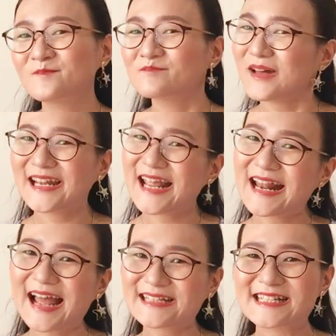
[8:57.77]
Bạn hãy để
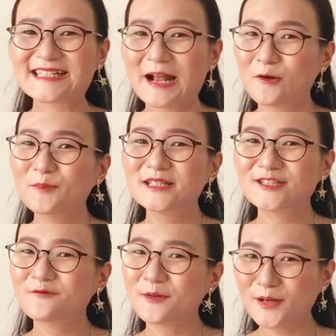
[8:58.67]
lại chia sẻ của mình
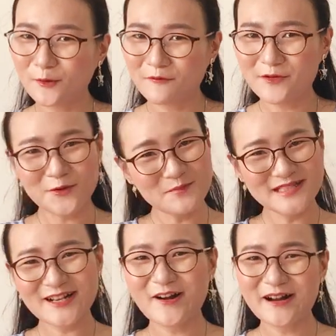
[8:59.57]
trong phần bình luận và chúng mình
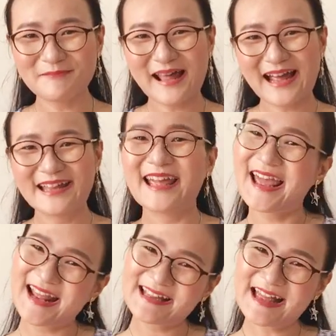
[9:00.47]
sẽ còn gặp lại.
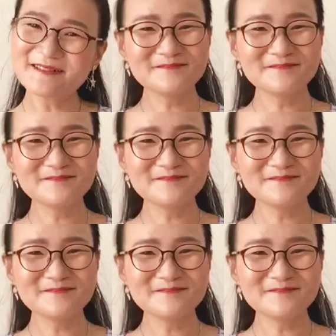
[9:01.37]
Hẹn nhé!